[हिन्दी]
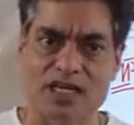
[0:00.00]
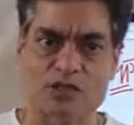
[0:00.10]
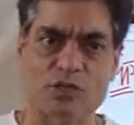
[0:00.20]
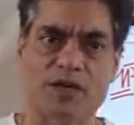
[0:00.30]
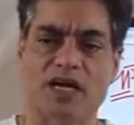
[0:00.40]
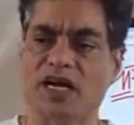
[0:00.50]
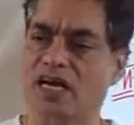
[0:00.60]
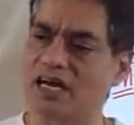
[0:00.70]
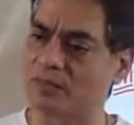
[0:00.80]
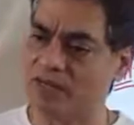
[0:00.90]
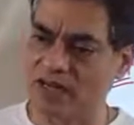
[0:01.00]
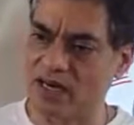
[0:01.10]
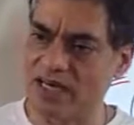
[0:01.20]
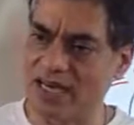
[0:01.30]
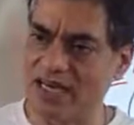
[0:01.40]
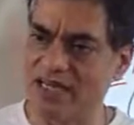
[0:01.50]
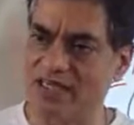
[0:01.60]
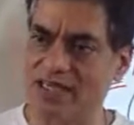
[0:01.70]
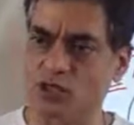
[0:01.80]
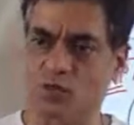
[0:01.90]
दस रुपए का खाना घर पे रख लिया है
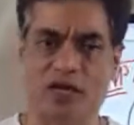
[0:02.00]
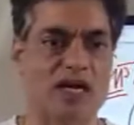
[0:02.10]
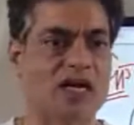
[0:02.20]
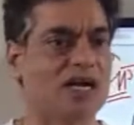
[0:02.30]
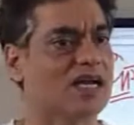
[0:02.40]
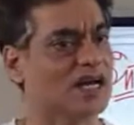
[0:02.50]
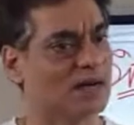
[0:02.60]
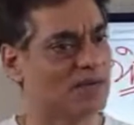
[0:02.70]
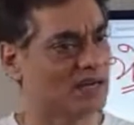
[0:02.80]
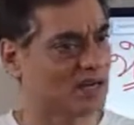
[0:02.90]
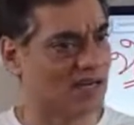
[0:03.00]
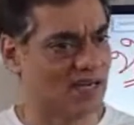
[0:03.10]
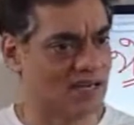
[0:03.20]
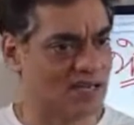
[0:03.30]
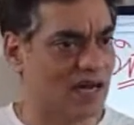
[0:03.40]
दस रुपए का खाना कल का भी रखा है